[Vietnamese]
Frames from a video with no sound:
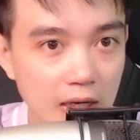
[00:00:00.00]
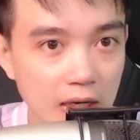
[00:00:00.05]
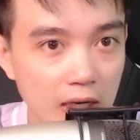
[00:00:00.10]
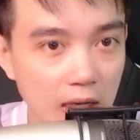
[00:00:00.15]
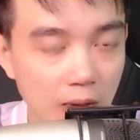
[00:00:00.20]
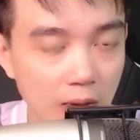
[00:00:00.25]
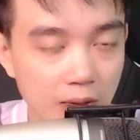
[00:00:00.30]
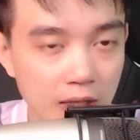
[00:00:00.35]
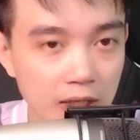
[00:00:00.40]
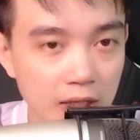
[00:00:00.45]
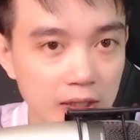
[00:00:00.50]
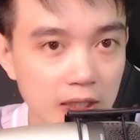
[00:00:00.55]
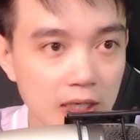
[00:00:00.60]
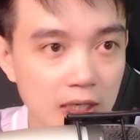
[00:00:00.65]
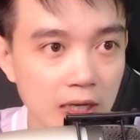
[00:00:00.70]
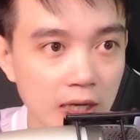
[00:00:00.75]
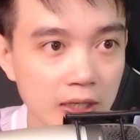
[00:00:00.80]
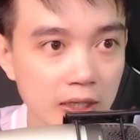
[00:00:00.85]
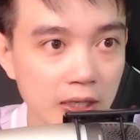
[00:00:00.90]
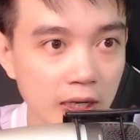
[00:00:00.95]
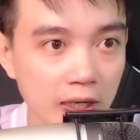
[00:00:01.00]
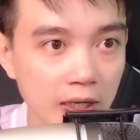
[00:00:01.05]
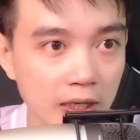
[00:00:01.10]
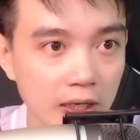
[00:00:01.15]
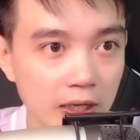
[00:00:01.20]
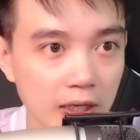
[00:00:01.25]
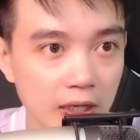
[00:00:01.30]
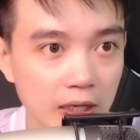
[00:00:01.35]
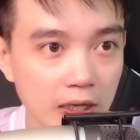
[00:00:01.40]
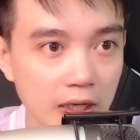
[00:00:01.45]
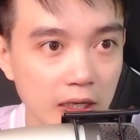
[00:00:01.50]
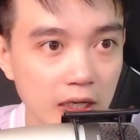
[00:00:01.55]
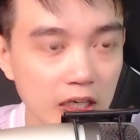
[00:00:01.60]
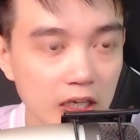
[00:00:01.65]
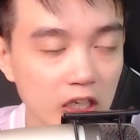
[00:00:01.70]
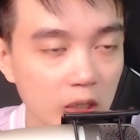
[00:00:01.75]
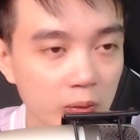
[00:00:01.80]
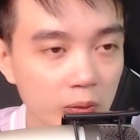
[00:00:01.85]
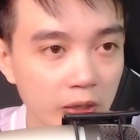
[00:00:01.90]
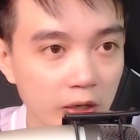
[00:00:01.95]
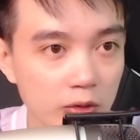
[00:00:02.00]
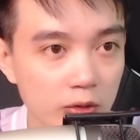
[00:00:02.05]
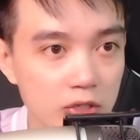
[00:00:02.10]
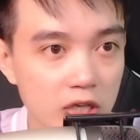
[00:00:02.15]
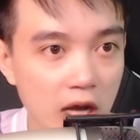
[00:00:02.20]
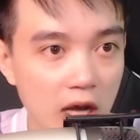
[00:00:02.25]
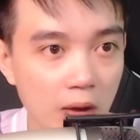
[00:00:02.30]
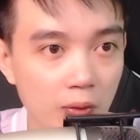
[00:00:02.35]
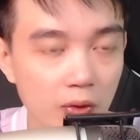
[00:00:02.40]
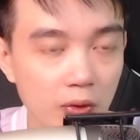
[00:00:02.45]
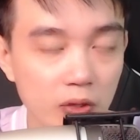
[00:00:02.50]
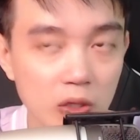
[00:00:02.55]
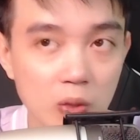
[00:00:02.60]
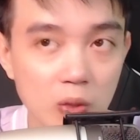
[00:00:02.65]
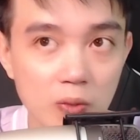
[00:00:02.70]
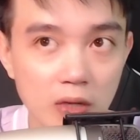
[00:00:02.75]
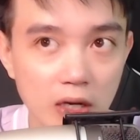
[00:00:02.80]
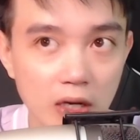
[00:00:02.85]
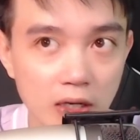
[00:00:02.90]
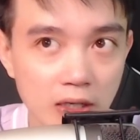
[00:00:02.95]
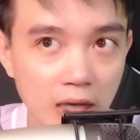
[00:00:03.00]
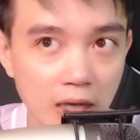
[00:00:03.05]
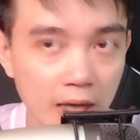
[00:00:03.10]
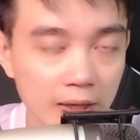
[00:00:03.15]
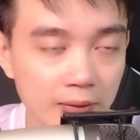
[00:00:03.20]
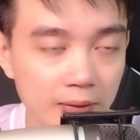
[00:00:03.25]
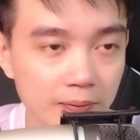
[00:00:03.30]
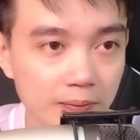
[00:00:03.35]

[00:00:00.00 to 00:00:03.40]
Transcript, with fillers: Lão nhìn thấy cảnh này, không hiểu sao có chút ớn lạnh.